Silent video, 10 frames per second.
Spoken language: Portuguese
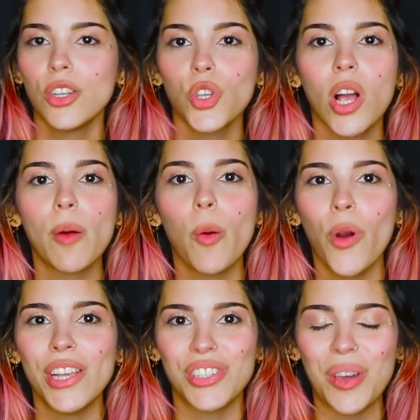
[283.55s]
jogar uma
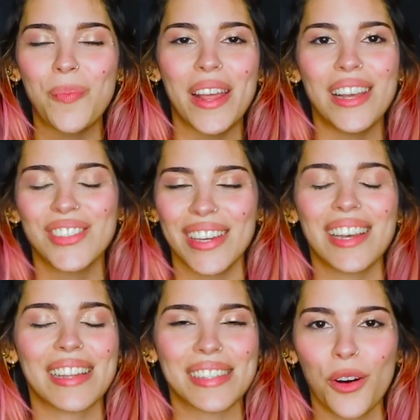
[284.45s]
moedinha para ele, já que
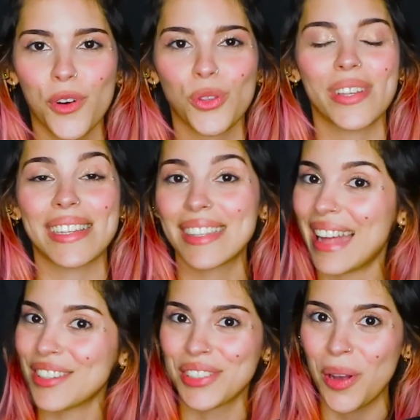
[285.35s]
ele tá salvando nossa
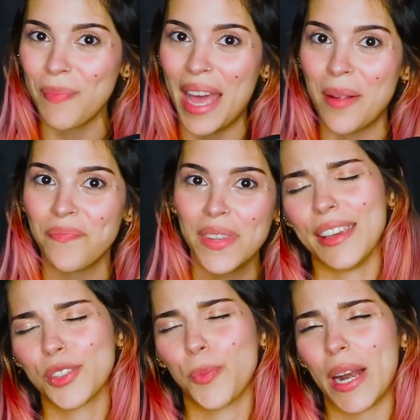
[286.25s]
cidade também.
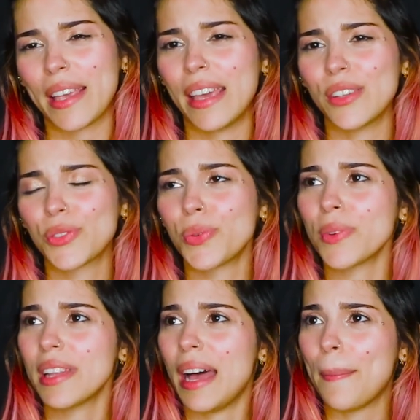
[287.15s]
E isso para quem
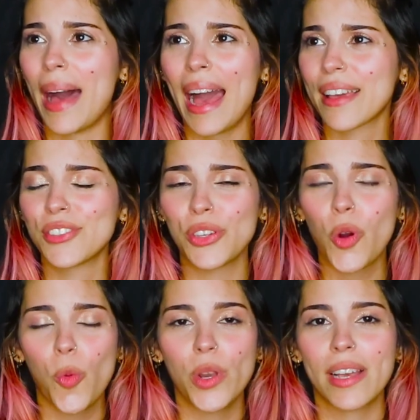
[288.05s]
estuda marketing e
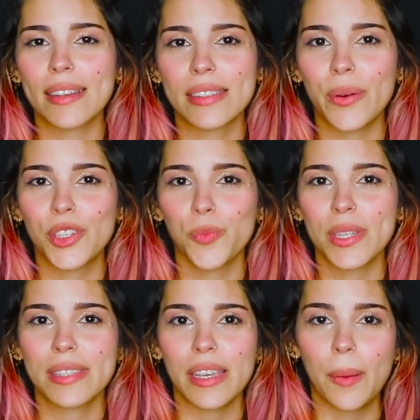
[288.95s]
comunicação é tipo
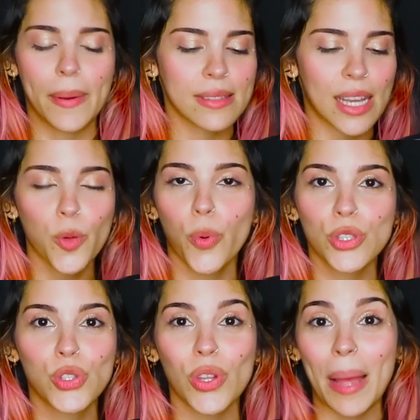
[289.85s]
assim, pensar no
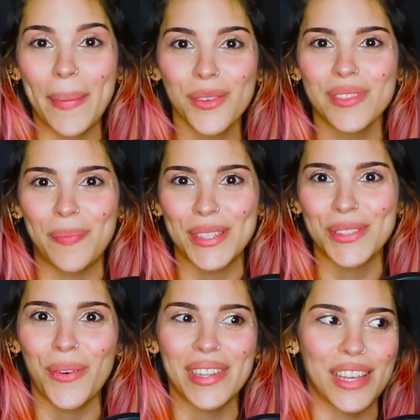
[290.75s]
posicionamento da
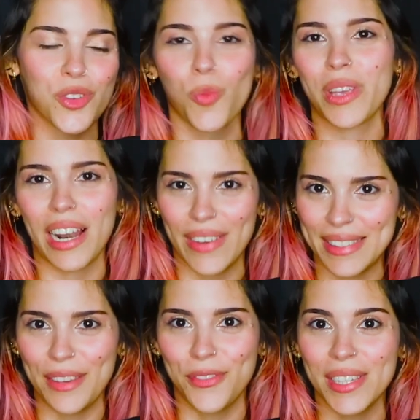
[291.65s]
pessoa, né? De como que ela vai
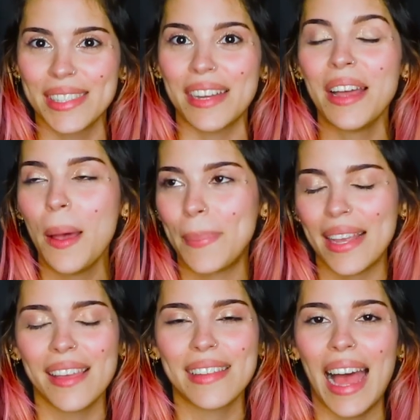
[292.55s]
ser vista para
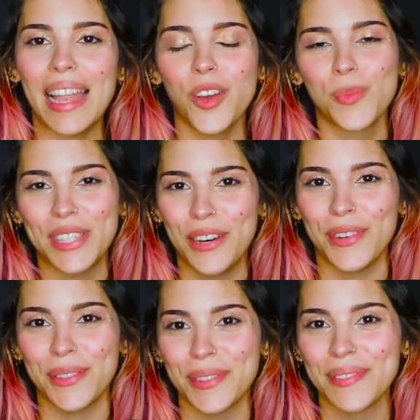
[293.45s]
quem tá ali observando.